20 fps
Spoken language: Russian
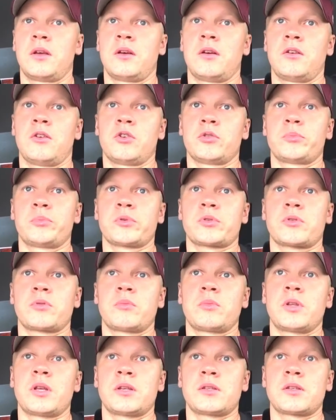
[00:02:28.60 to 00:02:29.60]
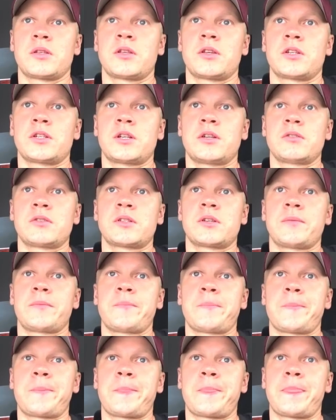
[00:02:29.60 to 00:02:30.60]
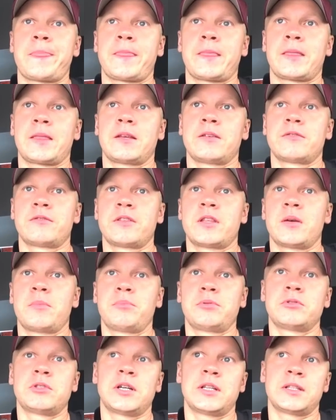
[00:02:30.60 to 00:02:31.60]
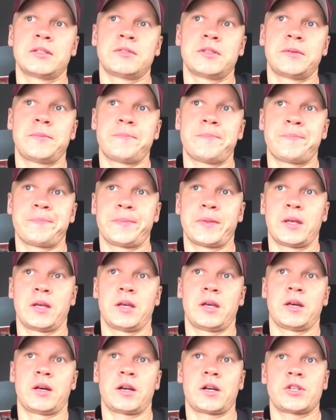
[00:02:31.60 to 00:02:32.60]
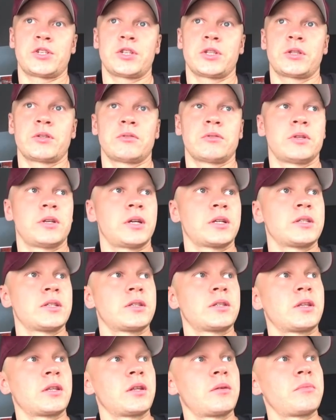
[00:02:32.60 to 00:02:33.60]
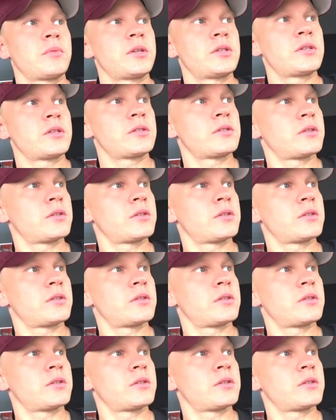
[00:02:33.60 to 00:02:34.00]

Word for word: Отпуск у меня задержался вне планово. Рассчитывал я где-то на месяц,